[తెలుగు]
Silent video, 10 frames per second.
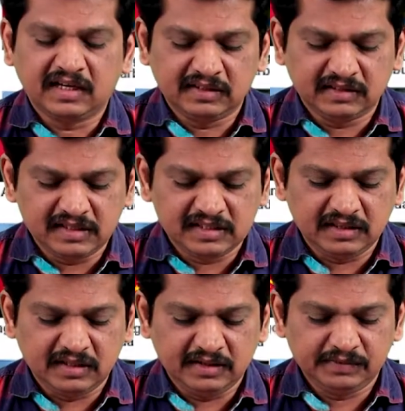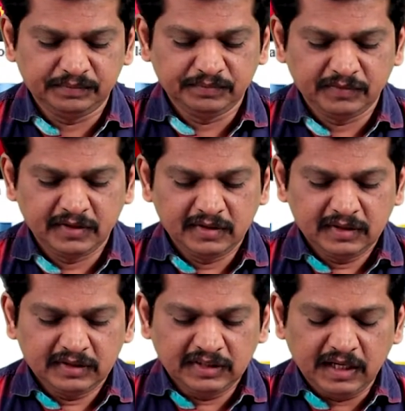సంగతి తెలిసిందే
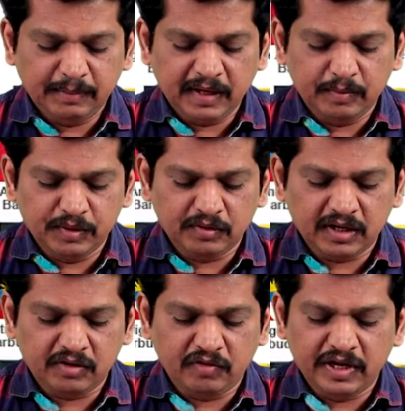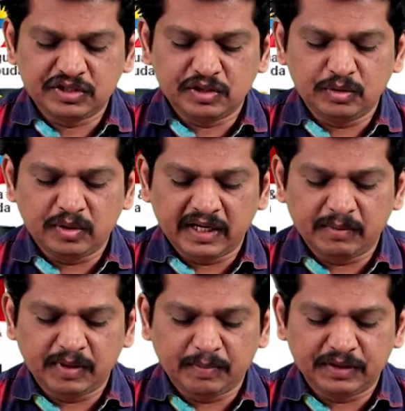దీనిపై బుధవారం వైద్యులు
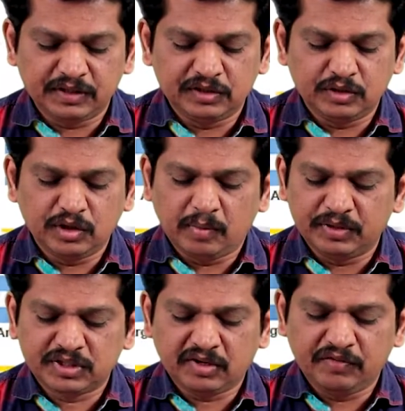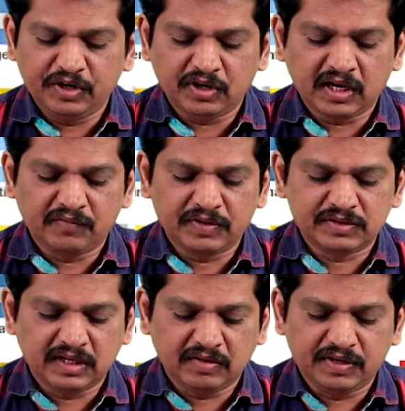ఐఎంఏ ప్రతినిధులు అమిత్ షా వీడియో
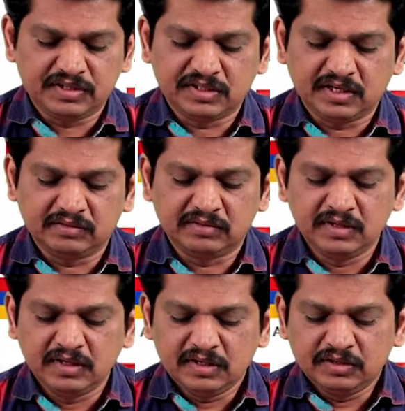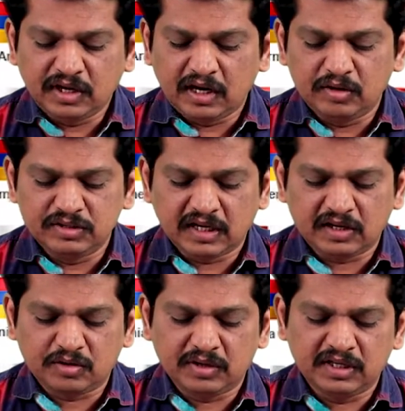కాన్ఫరెన్స్ నిర్వహించారు దాడులు
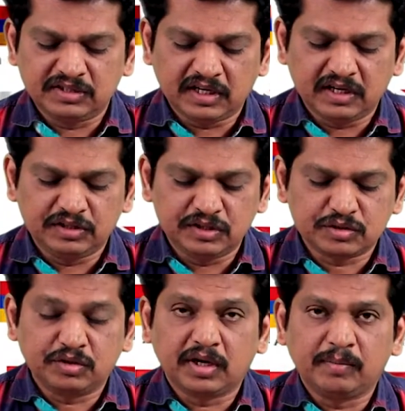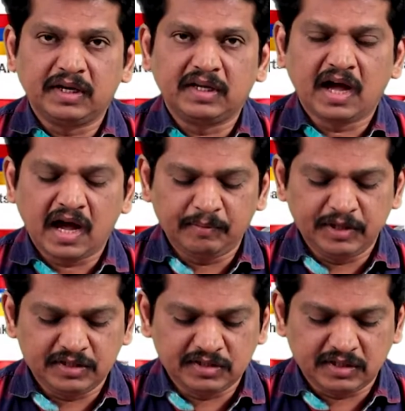జరగకుండా చర్యలు తీసుకుంటామని
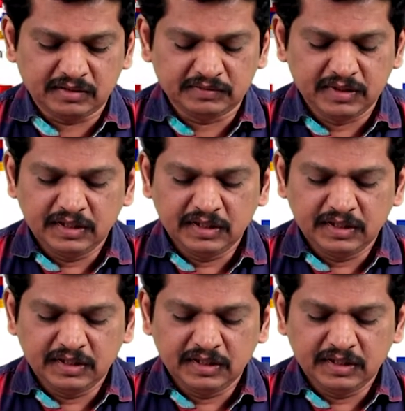హామీ ఇచ్చారు